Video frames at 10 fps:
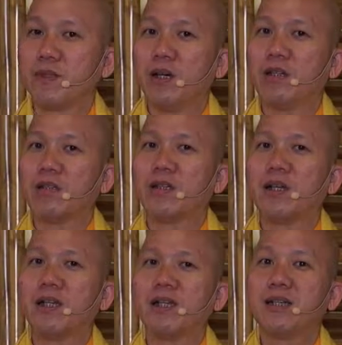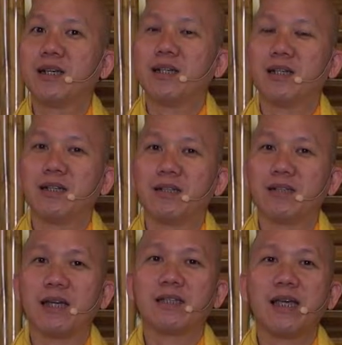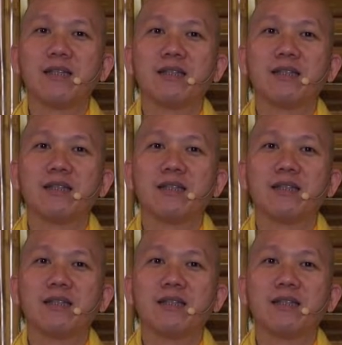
đó, cho nên đó là sẵn nhắc